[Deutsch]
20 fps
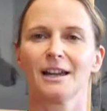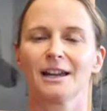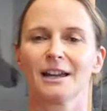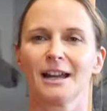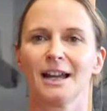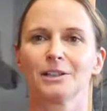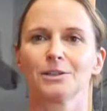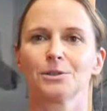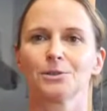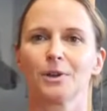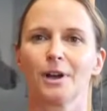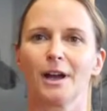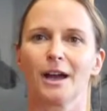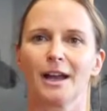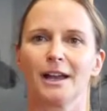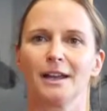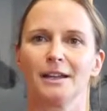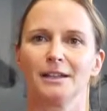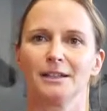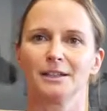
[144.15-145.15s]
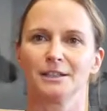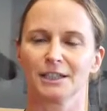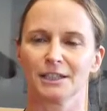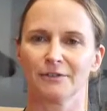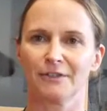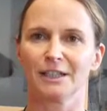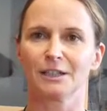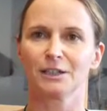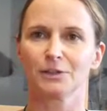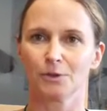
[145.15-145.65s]
kannst du eine
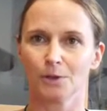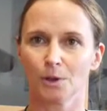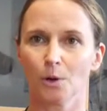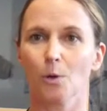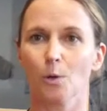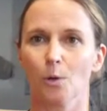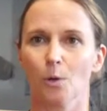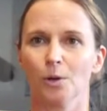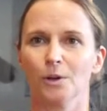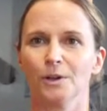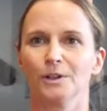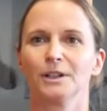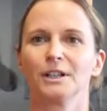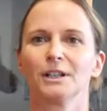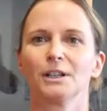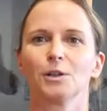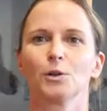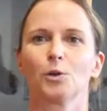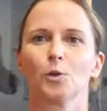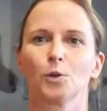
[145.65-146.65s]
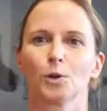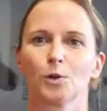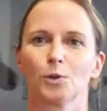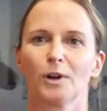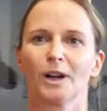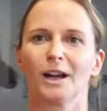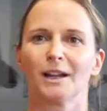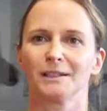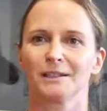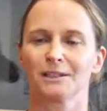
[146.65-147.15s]
Sequenz wiederholen oder du
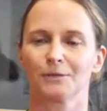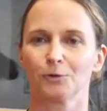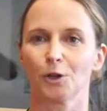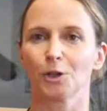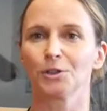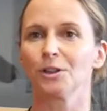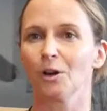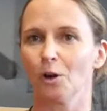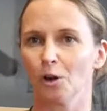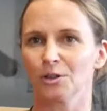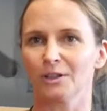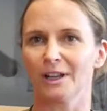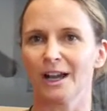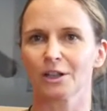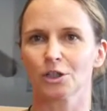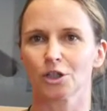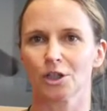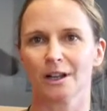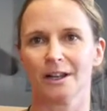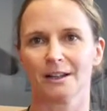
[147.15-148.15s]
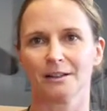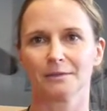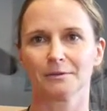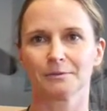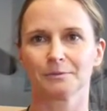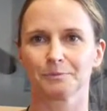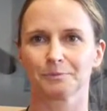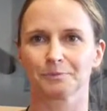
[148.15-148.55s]
kannst Wörter auch nachschlagen.